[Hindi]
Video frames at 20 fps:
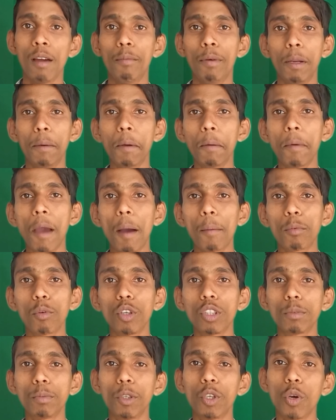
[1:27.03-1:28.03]
फिर भी मैं
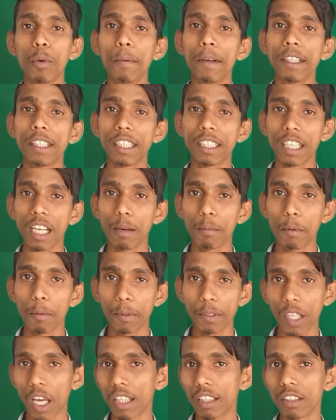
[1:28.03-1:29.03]
आपको इस वीडियो में डिटेल में
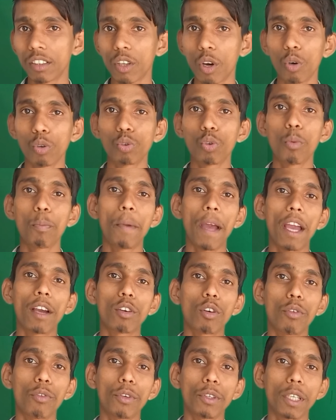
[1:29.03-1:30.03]
बता देता हूँ तो
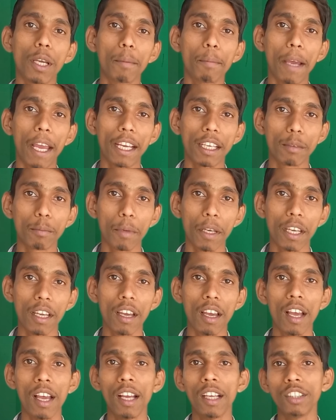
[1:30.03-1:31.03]
बैंक ऑफ इंडिया बैंक में